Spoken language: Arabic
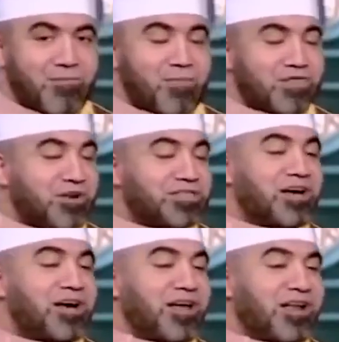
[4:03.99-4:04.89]
من
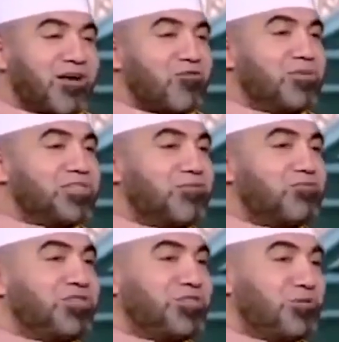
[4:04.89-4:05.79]
رزقها الله
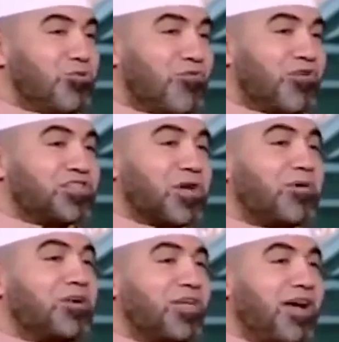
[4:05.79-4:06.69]
بزوج سوء
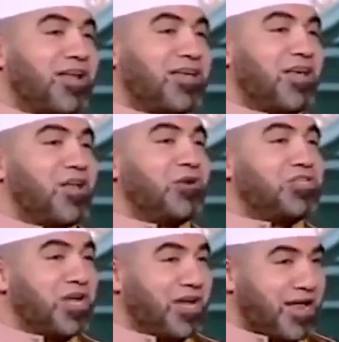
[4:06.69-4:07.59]
فصبرت عليه
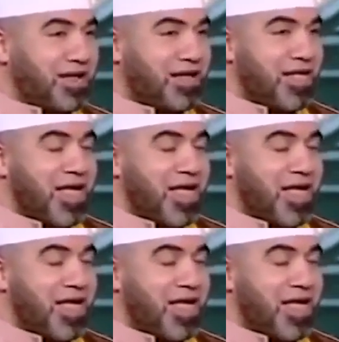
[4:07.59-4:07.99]
لوجه الله